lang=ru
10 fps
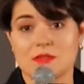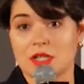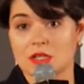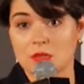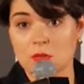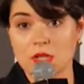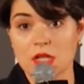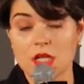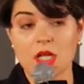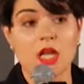
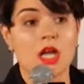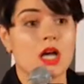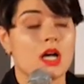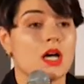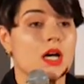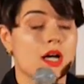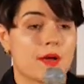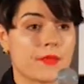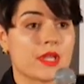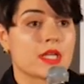контроля,
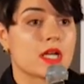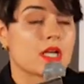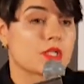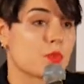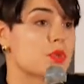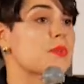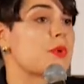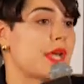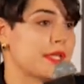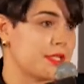а, способ
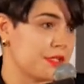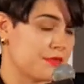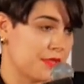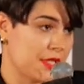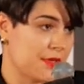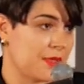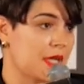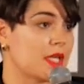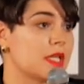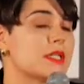реагирования
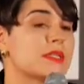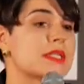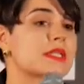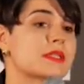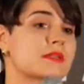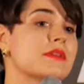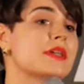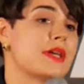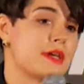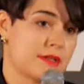да, или стрессовая
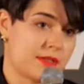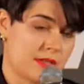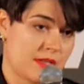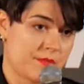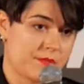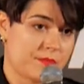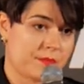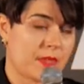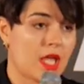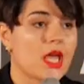реакция.
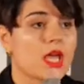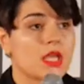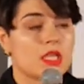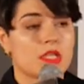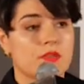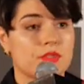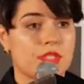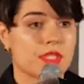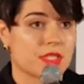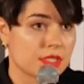И в
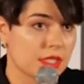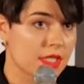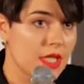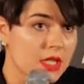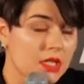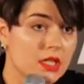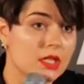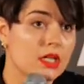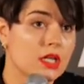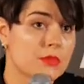30-х годах
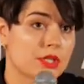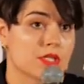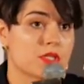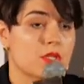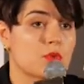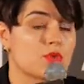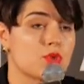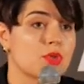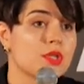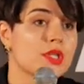а, американский
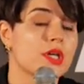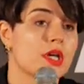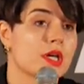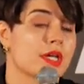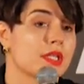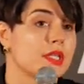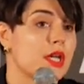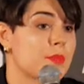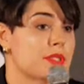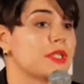ученый Кеннон
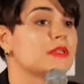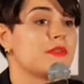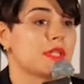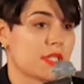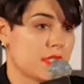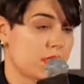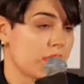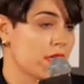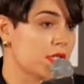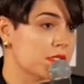описал две такие
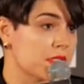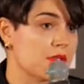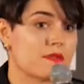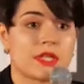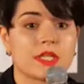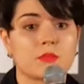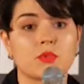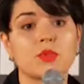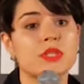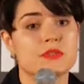реакции, вероятно,
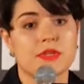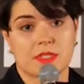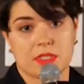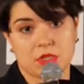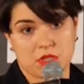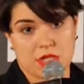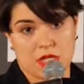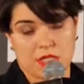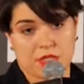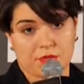многие из вас слышали
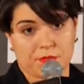о них.